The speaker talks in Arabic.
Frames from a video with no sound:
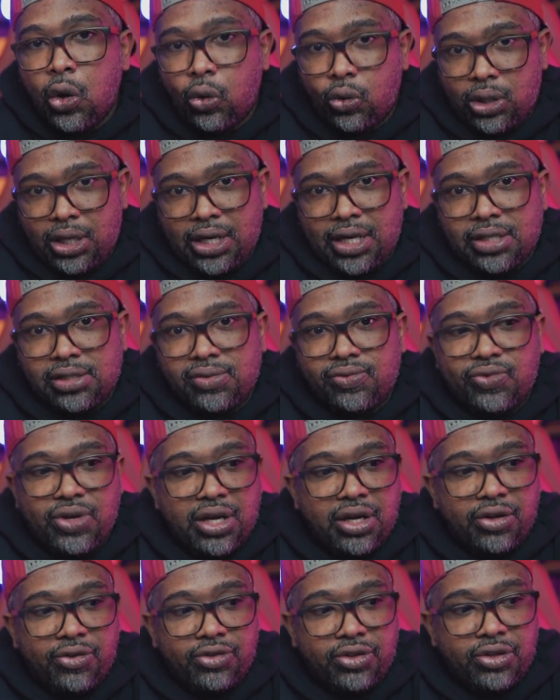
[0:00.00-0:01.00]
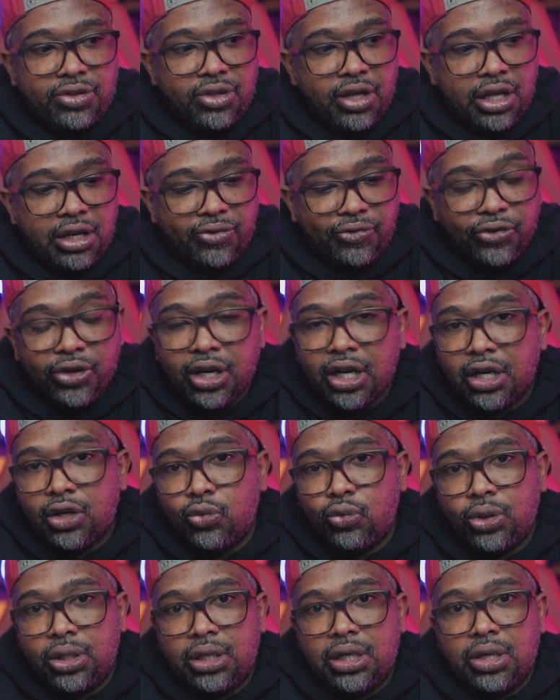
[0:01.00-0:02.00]
وخلاص
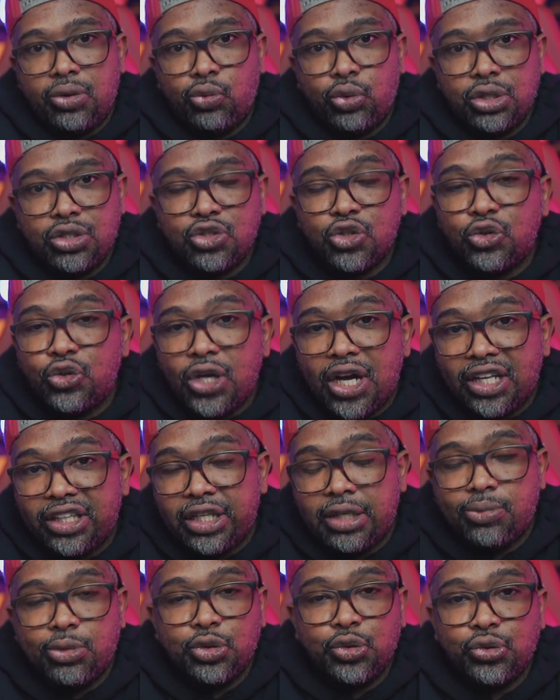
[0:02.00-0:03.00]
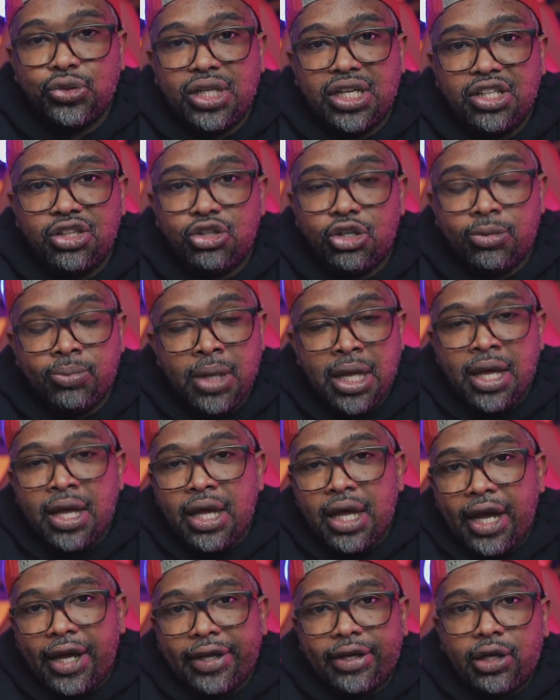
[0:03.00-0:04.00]
فالفرق والاستديوهات اللي موجوده عندهم
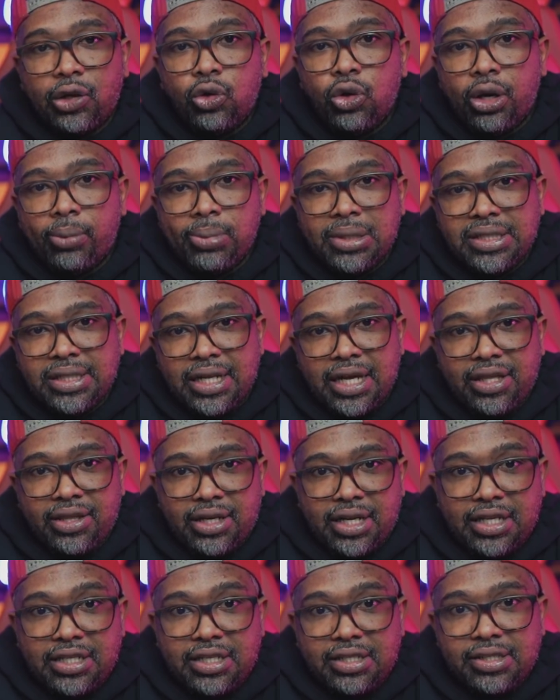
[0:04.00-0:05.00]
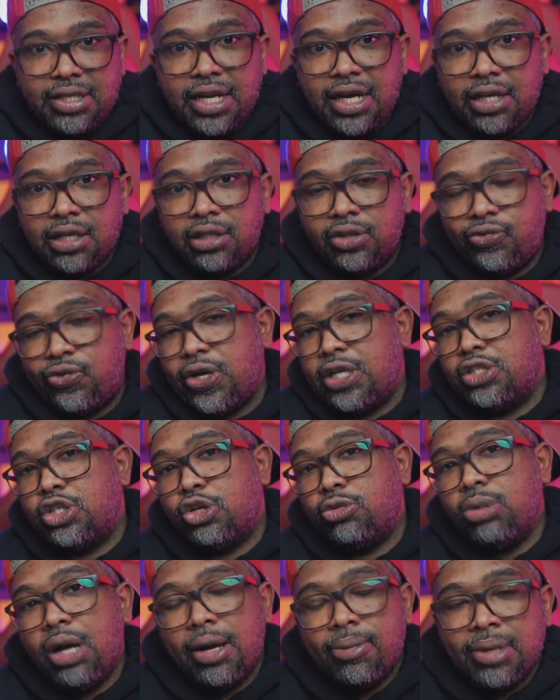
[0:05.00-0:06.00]
حيخلوها بس لهذه الاجهزه لكن
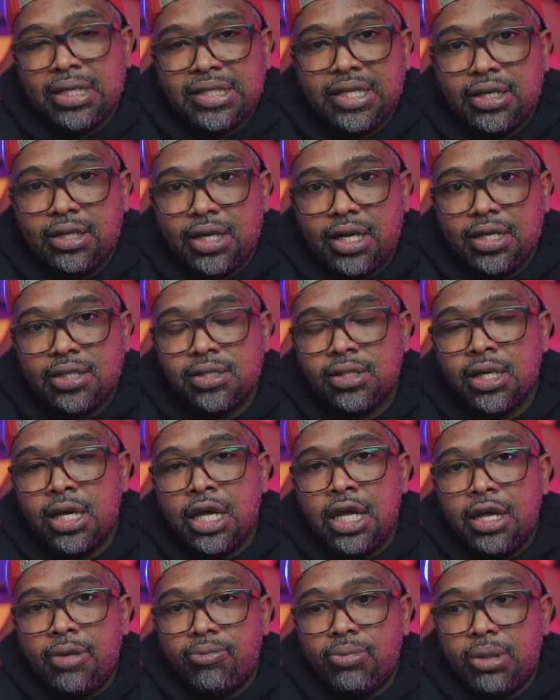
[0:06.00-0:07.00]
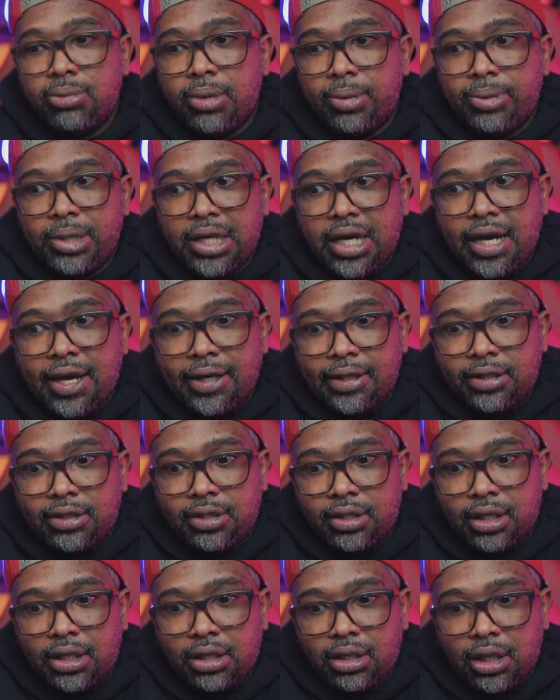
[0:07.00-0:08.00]
تفاجئوا بحماس الناس
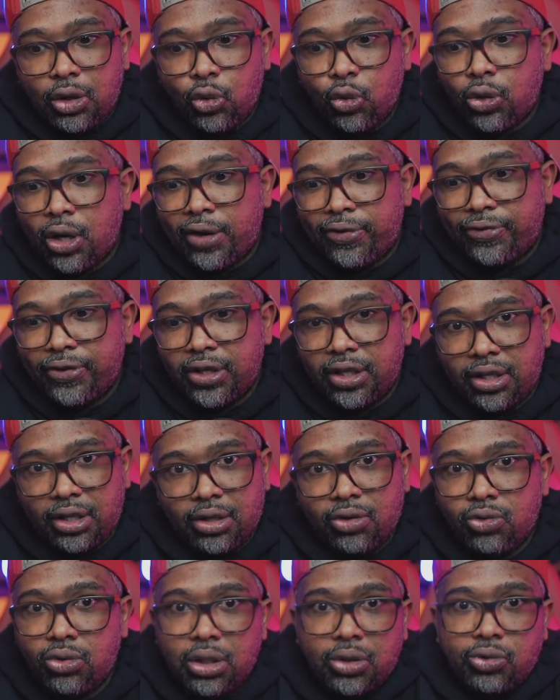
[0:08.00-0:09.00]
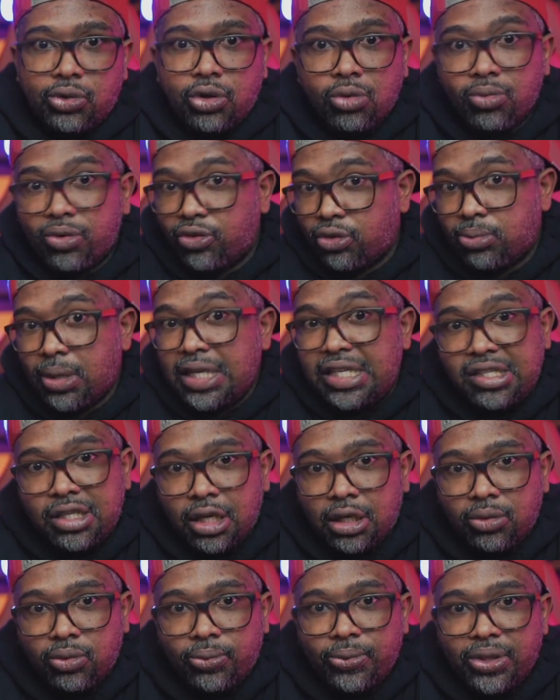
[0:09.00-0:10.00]
بالمبيعات الخرافيه ولو انه المفروض ما
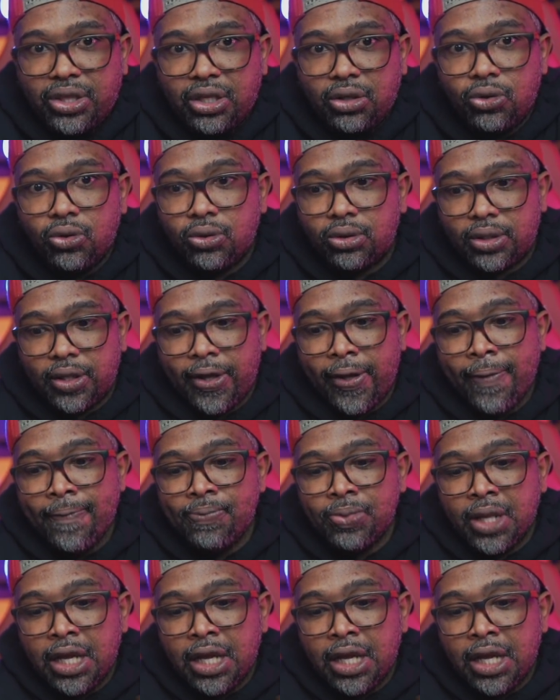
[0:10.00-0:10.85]
يستغربوا من ذي النقطه